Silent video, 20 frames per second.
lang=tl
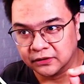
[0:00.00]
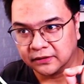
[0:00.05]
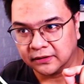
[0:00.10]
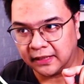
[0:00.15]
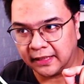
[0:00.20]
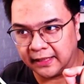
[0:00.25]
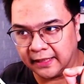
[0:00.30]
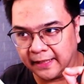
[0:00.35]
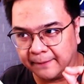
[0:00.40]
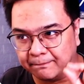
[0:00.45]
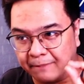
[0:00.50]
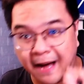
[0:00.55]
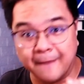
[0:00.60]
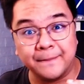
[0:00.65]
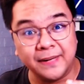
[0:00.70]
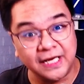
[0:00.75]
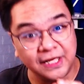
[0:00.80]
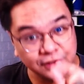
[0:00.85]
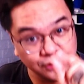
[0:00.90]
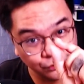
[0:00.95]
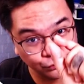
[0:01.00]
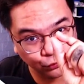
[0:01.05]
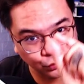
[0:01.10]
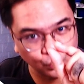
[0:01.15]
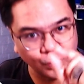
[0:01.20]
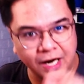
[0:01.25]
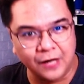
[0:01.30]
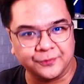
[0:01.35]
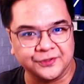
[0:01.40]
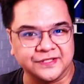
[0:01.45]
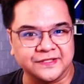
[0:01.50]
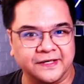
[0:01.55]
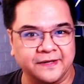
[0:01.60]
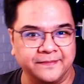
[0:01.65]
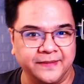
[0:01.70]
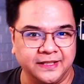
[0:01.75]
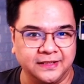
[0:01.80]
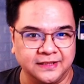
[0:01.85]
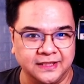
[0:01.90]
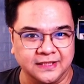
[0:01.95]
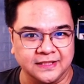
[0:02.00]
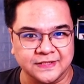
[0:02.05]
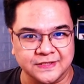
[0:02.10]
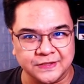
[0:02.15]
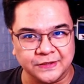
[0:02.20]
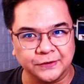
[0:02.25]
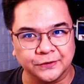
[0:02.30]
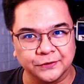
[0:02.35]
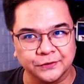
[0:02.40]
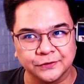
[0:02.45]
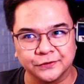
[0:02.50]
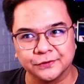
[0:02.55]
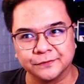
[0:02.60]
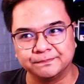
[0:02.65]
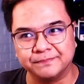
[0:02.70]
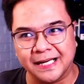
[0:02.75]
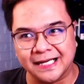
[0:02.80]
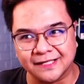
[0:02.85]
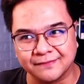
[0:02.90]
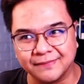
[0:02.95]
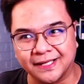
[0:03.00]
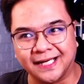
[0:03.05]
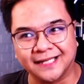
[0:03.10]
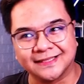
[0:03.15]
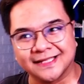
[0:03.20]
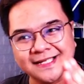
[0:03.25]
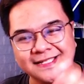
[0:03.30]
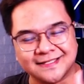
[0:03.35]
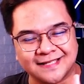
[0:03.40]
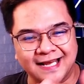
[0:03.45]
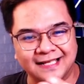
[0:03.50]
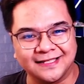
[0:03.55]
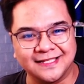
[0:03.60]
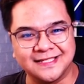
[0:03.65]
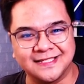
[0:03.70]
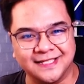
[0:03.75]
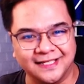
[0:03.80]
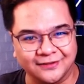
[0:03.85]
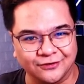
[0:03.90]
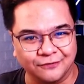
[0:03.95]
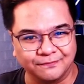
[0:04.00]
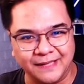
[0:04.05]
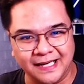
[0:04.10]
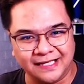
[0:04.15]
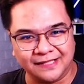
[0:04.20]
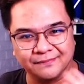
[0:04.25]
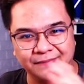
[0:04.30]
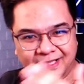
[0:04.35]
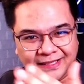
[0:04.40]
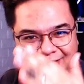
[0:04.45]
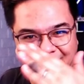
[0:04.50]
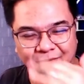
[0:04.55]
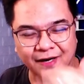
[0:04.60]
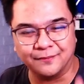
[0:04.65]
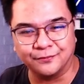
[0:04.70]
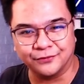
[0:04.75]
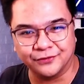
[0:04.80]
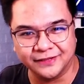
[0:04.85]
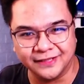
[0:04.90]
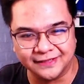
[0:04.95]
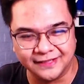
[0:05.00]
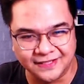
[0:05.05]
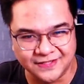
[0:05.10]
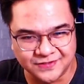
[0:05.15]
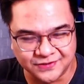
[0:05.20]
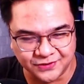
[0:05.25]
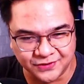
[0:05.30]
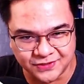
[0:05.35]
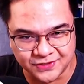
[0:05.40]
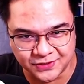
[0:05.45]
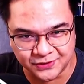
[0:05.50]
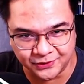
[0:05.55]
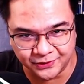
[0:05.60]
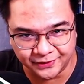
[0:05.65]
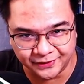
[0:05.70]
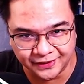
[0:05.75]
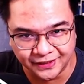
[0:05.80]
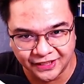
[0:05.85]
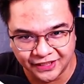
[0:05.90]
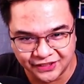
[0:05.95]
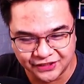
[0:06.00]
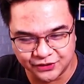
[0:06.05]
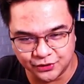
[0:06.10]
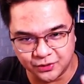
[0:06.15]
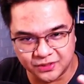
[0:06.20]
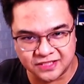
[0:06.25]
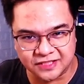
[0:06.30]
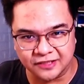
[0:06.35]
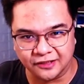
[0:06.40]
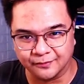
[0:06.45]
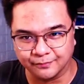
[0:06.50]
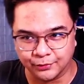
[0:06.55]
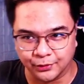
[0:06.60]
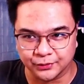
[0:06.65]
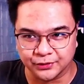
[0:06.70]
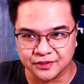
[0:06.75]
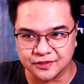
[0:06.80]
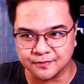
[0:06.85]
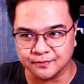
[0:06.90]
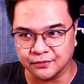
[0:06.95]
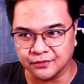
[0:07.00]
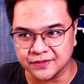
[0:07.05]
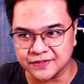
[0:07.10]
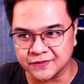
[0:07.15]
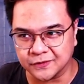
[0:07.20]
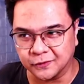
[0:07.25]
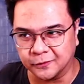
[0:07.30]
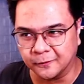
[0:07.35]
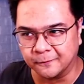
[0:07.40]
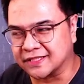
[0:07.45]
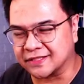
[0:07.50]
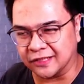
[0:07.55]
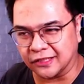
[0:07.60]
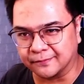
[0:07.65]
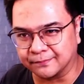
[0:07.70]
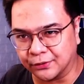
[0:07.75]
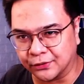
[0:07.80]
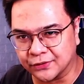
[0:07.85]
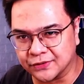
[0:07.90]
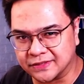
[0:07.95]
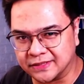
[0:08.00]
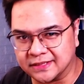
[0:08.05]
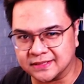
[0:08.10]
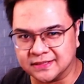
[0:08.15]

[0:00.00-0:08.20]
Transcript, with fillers: uh, babalik yung 2 hours remaining. So, para magandang strategy ito para magawa mo ulit ng sunod-sunod yung star bonus mo. So, star bonuses